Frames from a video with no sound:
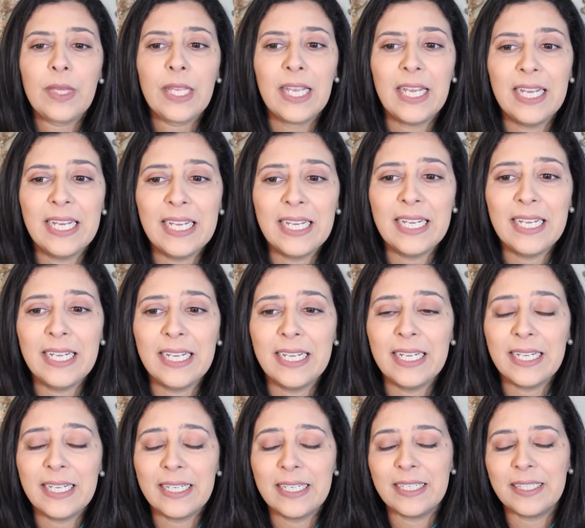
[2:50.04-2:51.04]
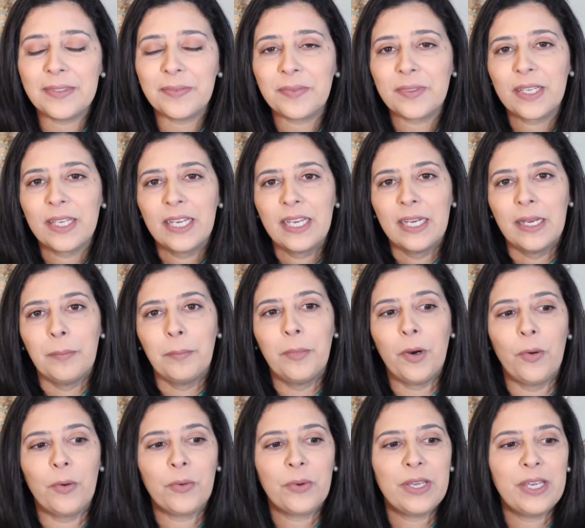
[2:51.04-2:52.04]
É...
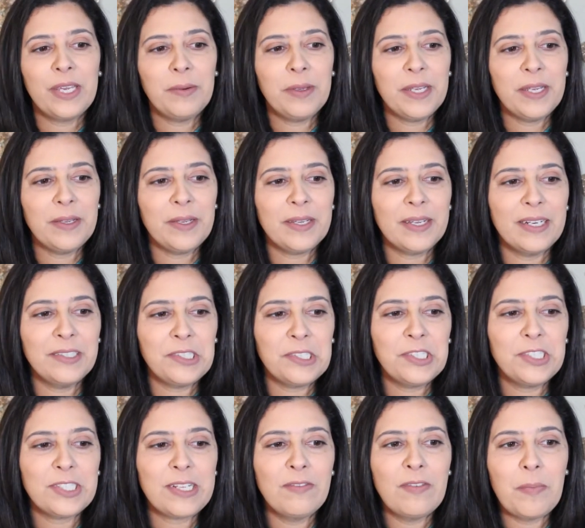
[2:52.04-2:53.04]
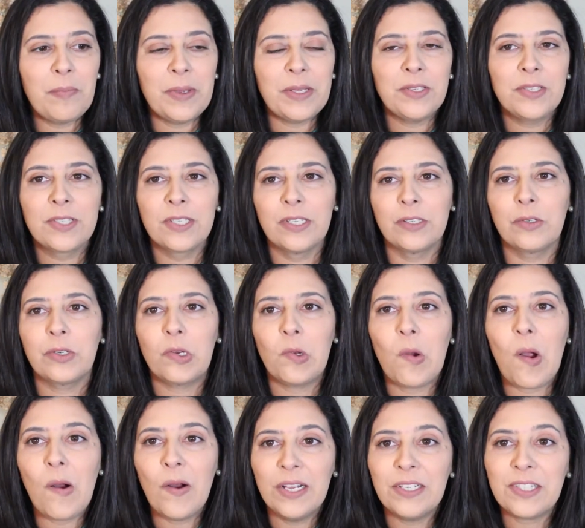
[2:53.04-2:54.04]
Bom, o que a gente estava pensando? Em
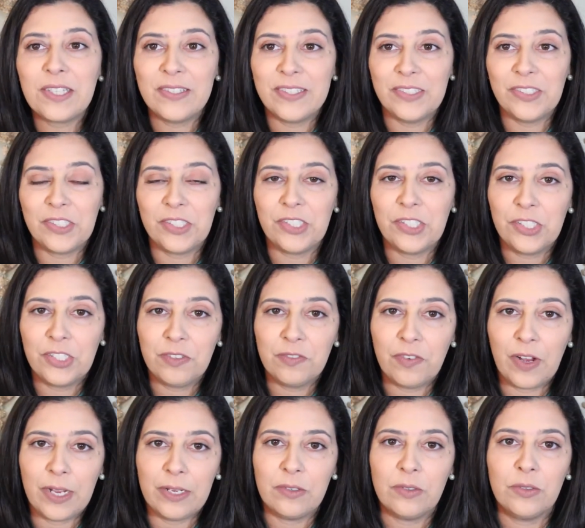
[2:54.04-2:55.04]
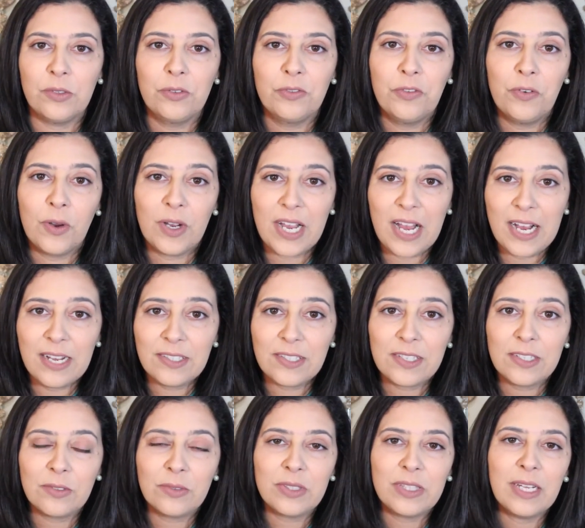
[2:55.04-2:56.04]
qual restaurante a gente vai? No do
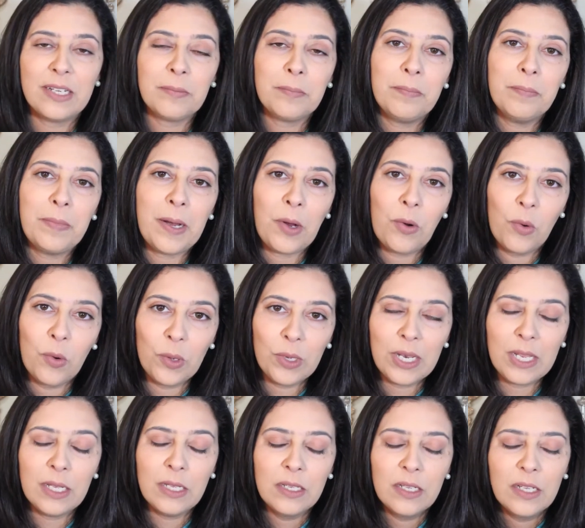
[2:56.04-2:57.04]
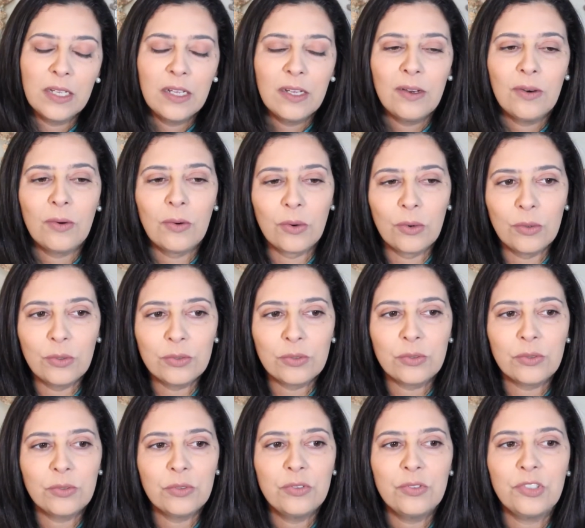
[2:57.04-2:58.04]
Fogaça, no da Paola ou
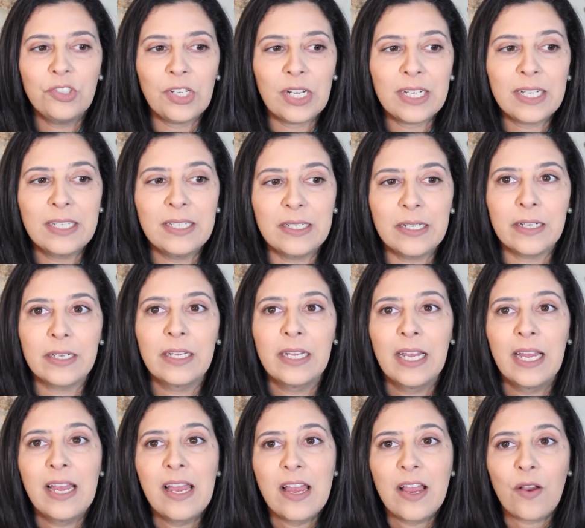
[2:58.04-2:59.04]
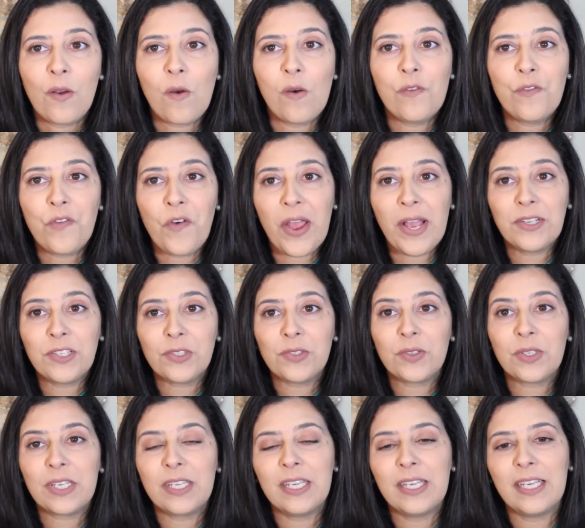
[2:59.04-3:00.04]
no do Jacan?
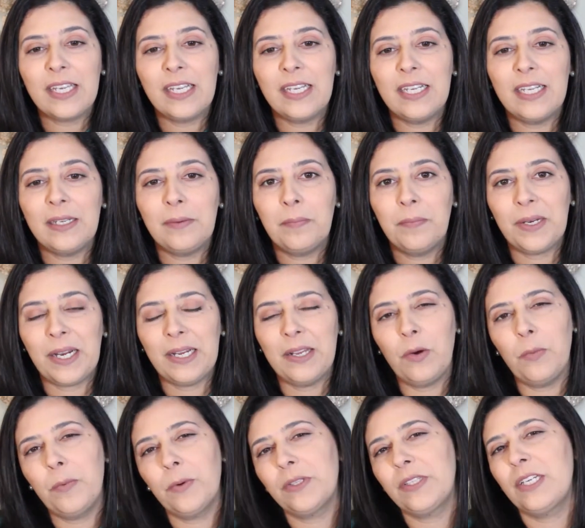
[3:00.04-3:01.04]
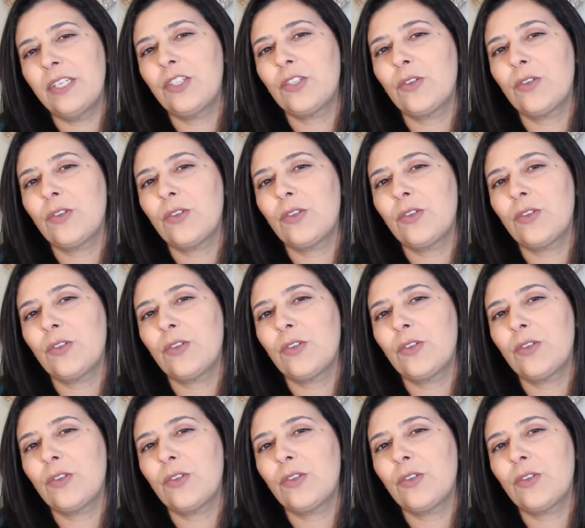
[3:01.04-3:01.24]
Confesso que para eu poder